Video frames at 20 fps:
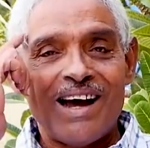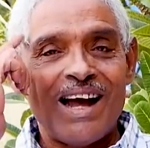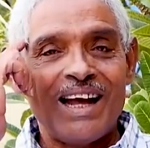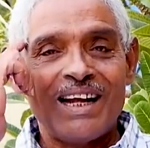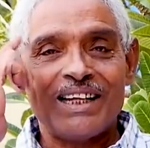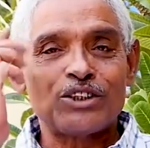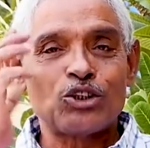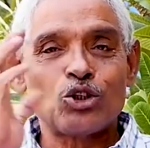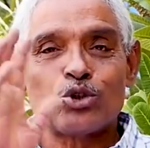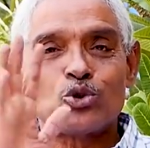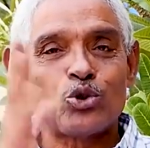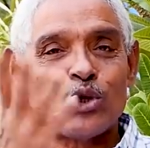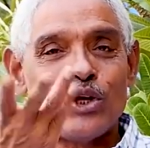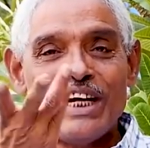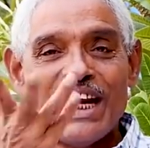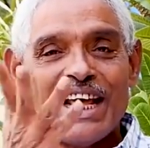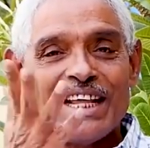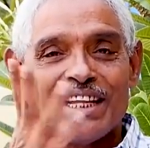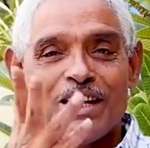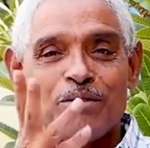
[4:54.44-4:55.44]
ఆయంత
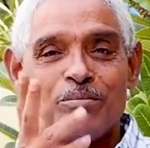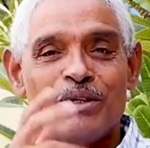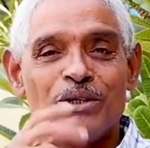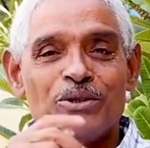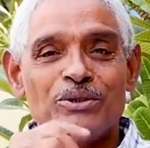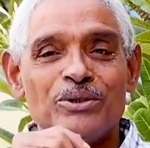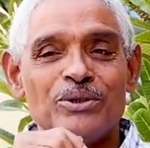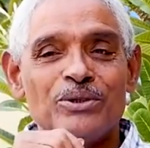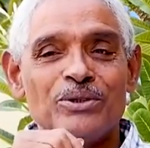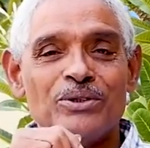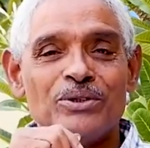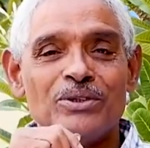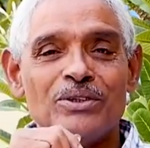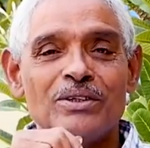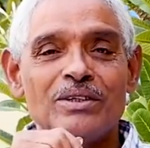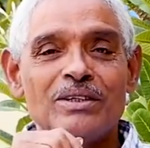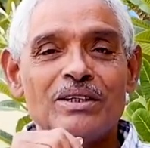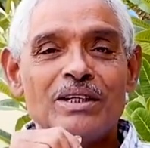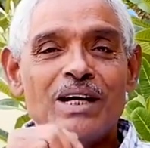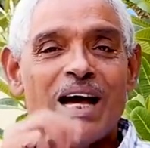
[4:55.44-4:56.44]
సొయ్య లేదా మీకు
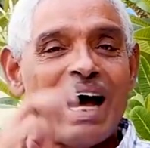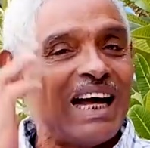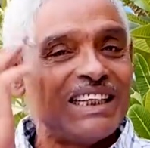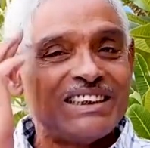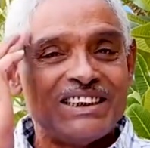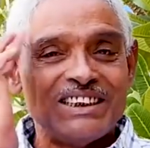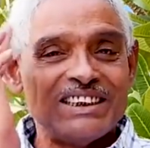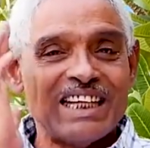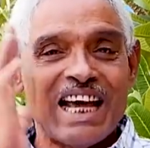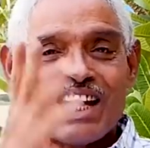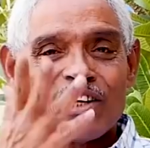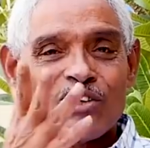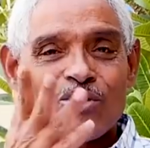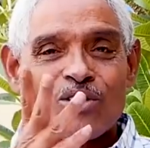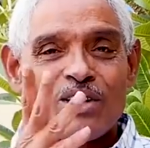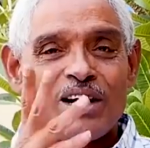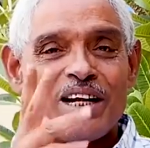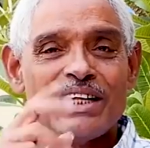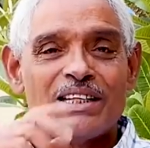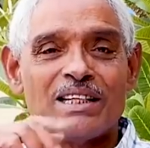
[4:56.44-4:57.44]
ఆ
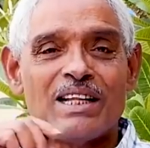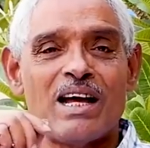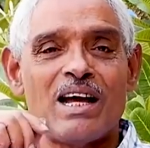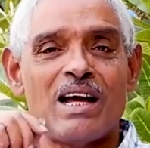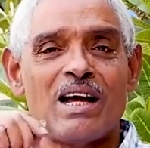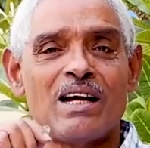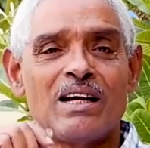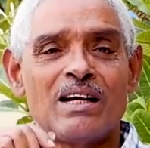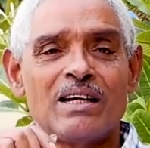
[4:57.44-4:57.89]
జ్ఞానం లేదా